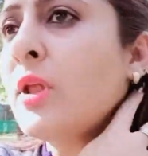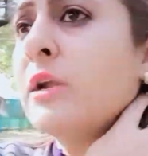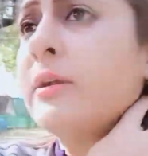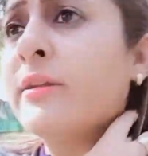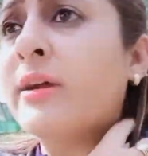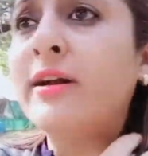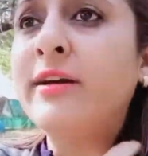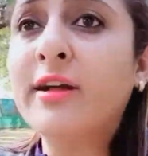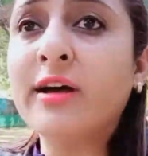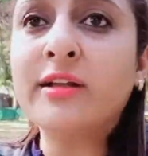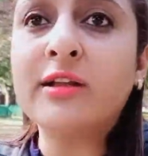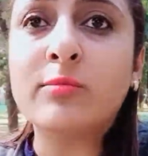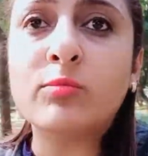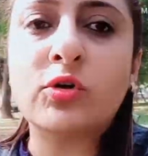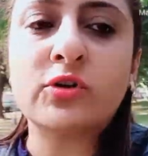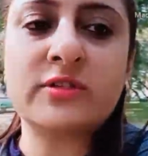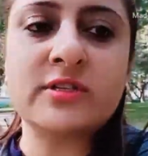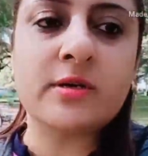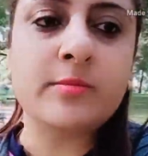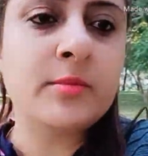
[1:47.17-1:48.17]
ठंडा था
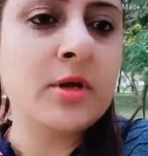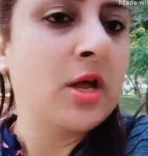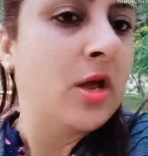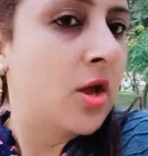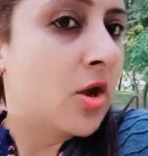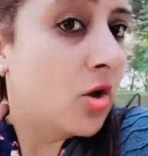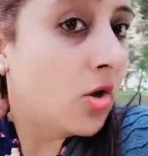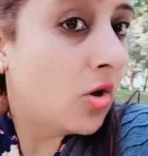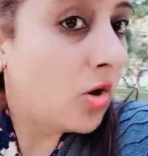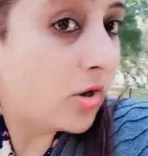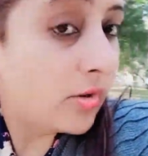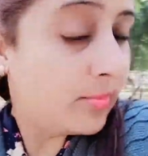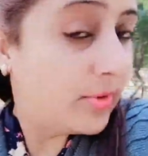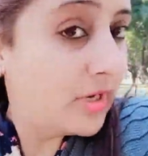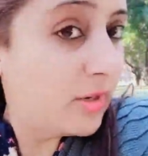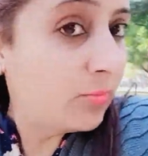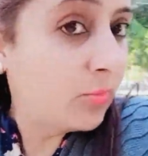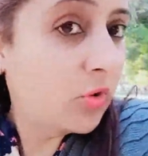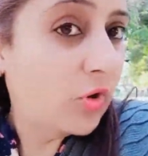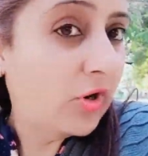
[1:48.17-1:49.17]
मौसम और
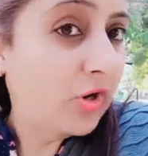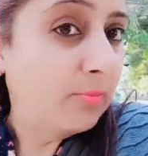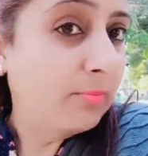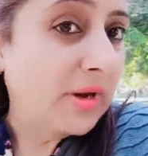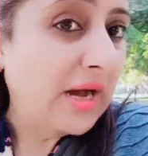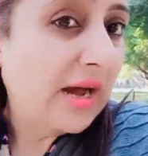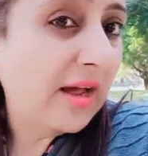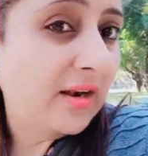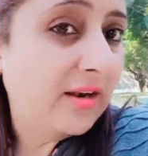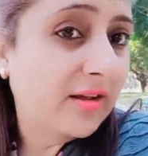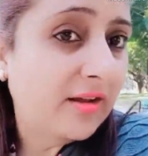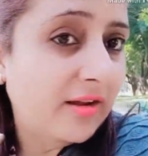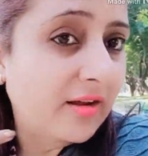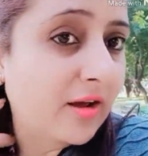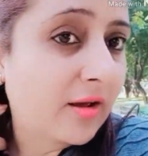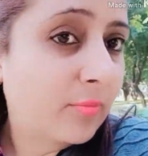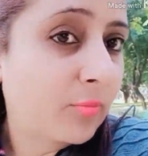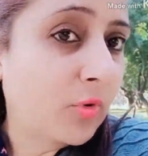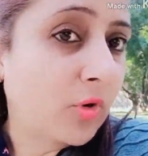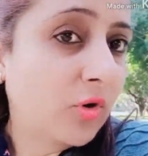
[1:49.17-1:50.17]
मेरे बाल ना
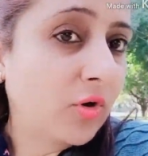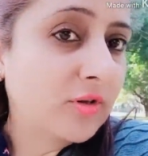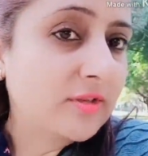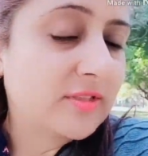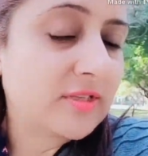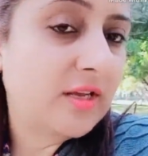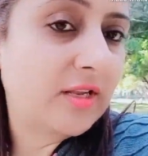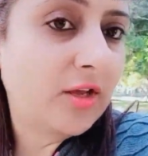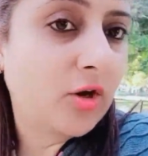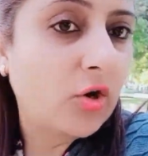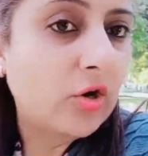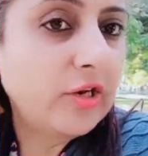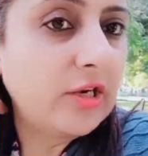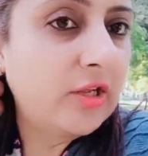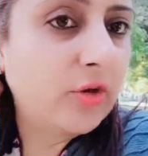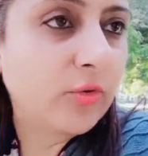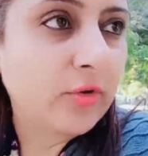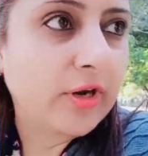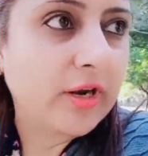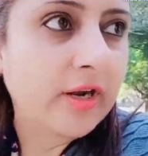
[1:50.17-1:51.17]
यार बहुत ज़्यादा ऑयली
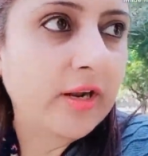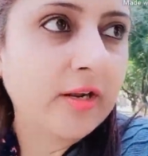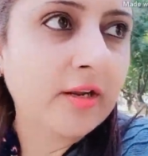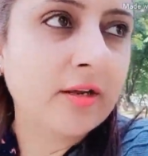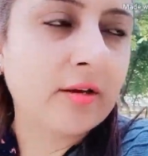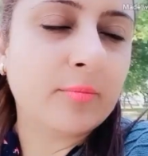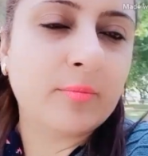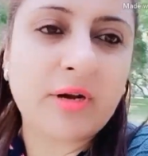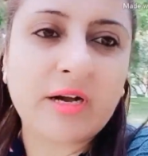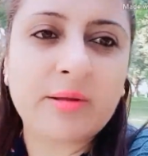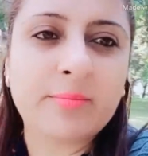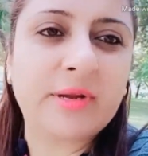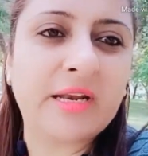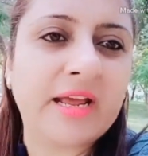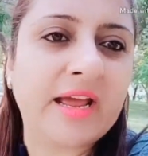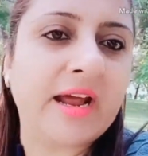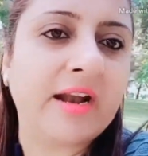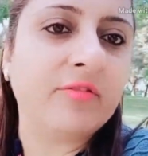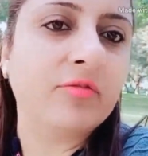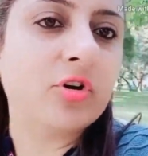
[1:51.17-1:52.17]
हो रहे हैं मगर मैंने
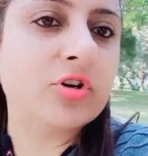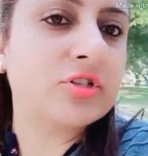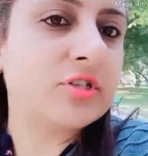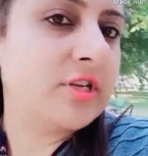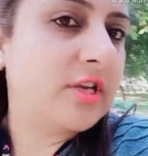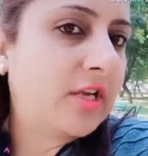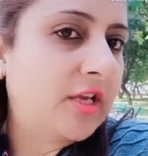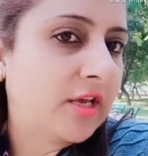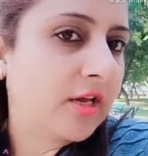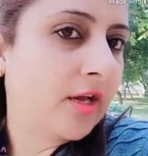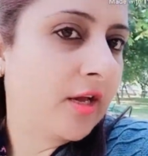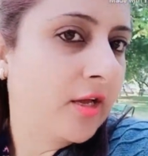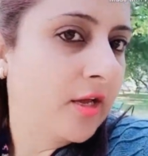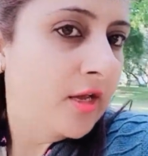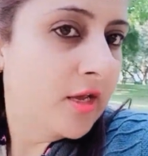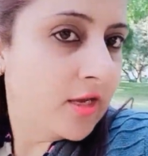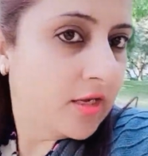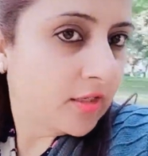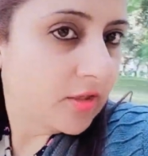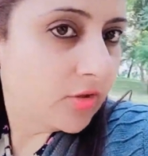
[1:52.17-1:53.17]
हेड वॉश नहीं किया
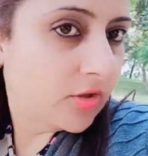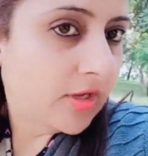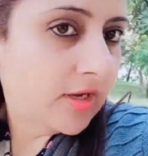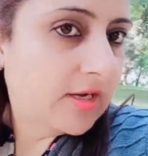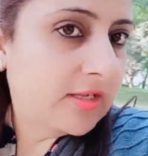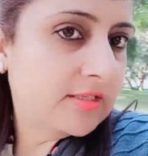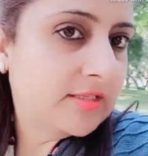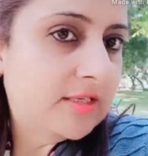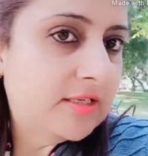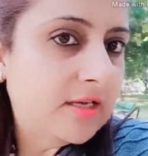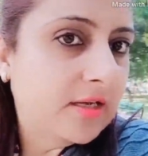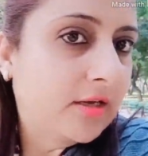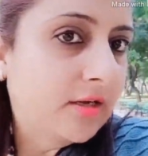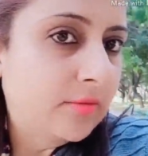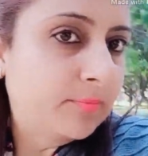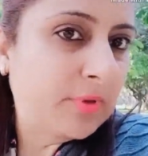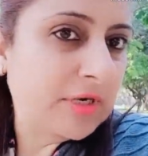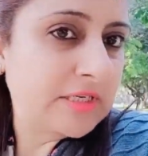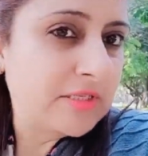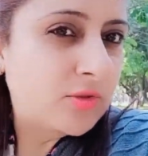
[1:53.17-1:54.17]
क्योंकि कल
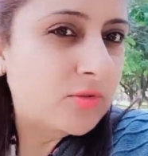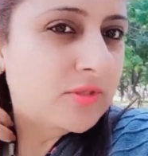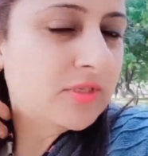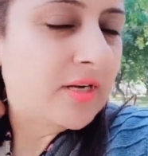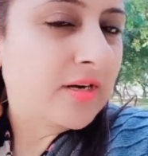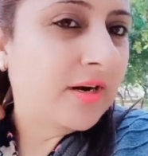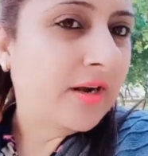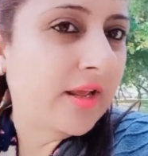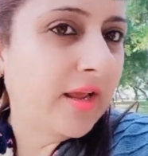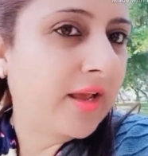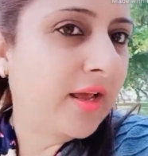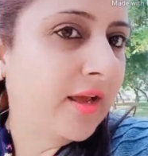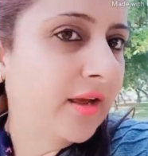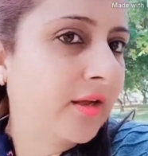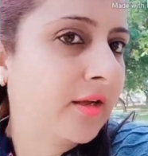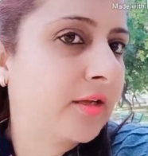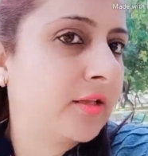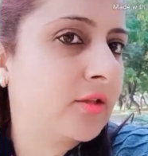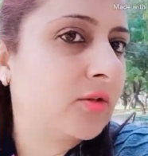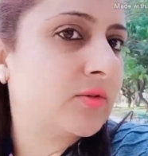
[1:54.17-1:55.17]
परसों संडे है
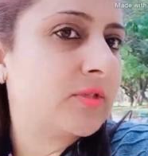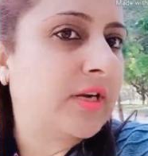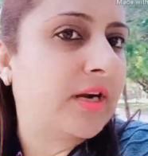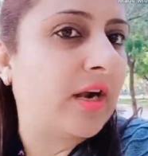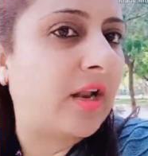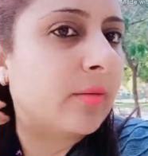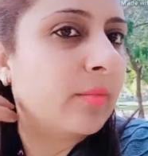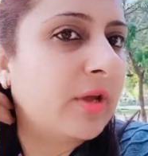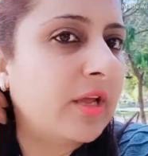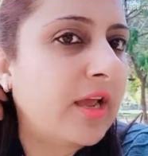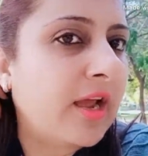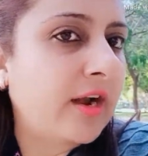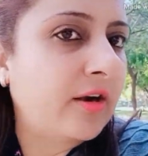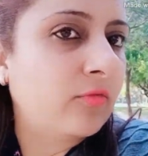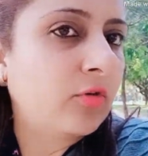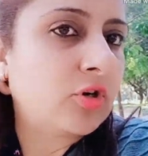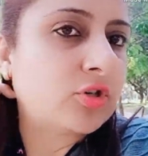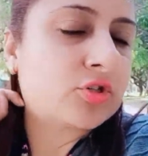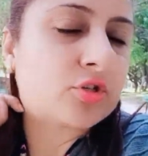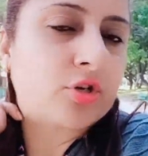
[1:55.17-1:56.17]
तो संडे में ही हेड
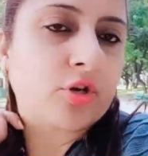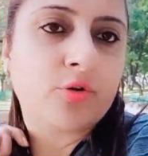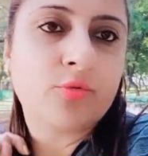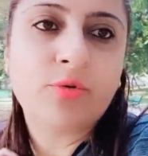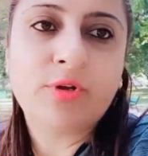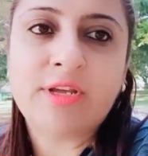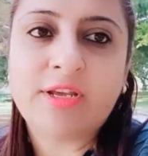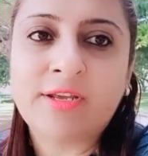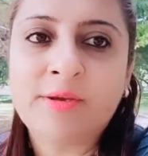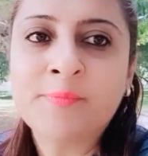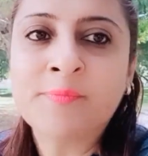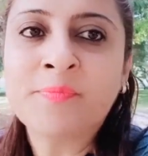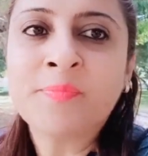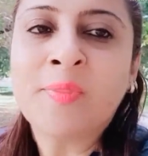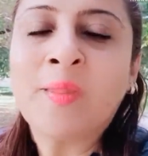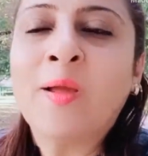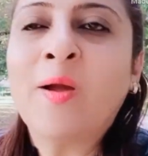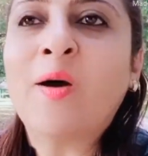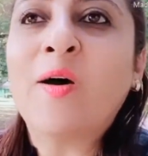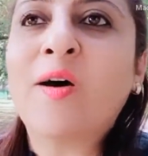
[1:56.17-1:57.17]
वॉश करूँगी
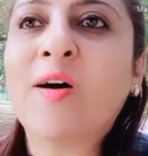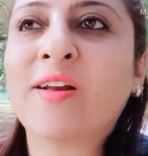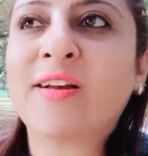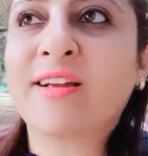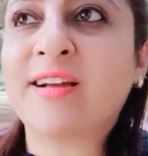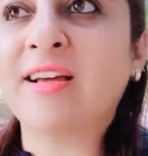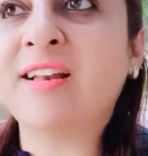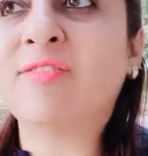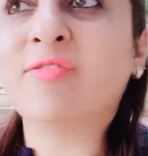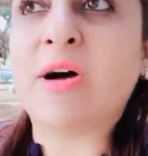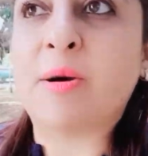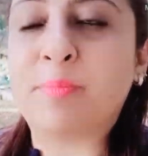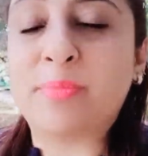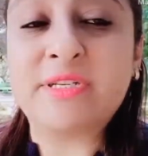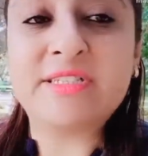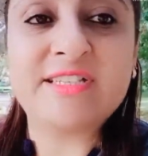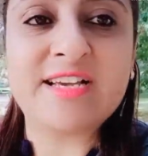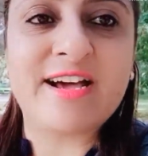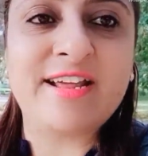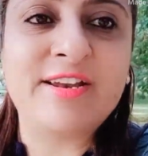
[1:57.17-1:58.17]
और कल
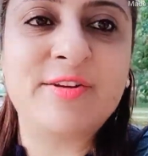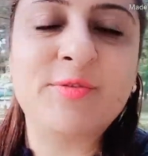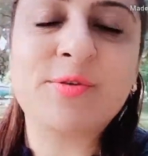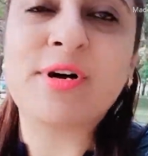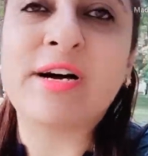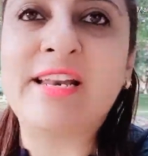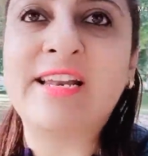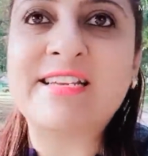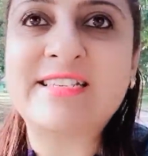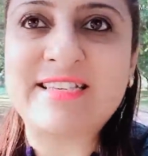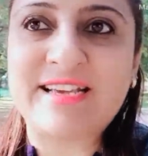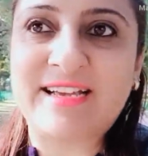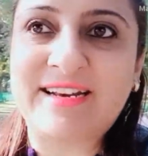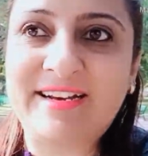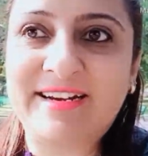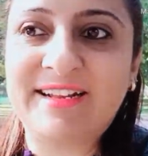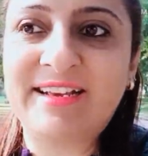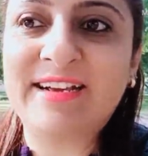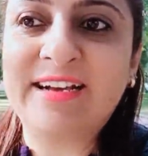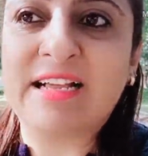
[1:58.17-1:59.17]
वापस जा रही हूँ कल है
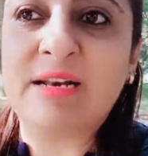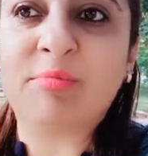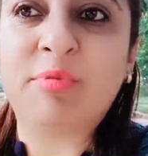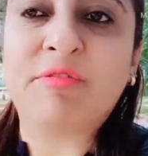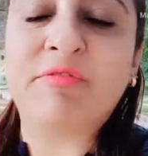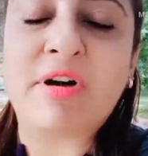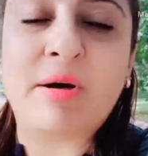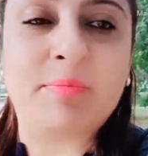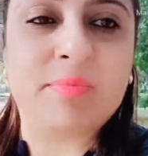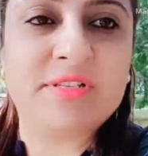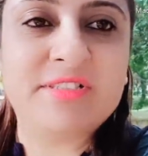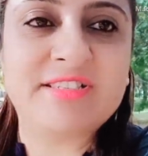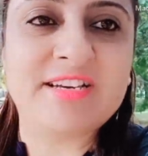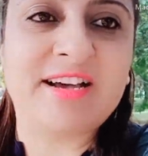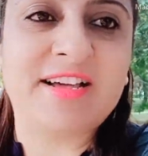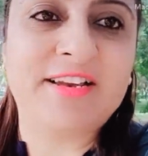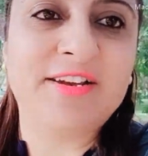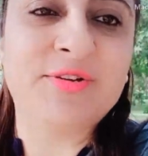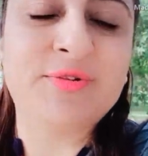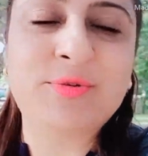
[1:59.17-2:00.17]
सैटरडे कल मैं वापस जा
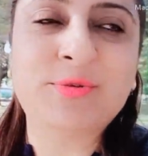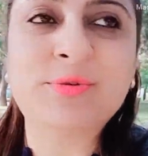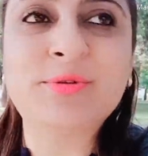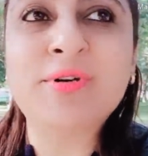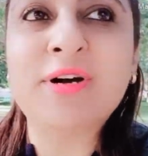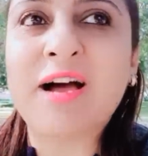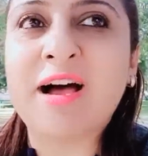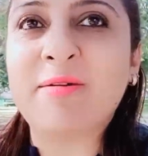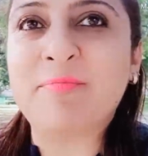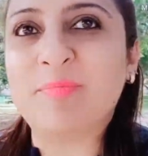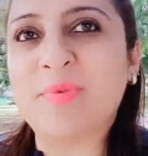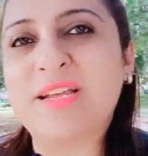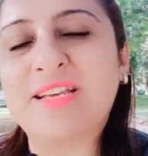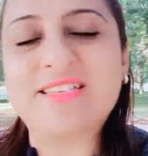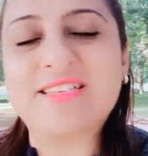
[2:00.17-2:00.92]
रही हूँ अपने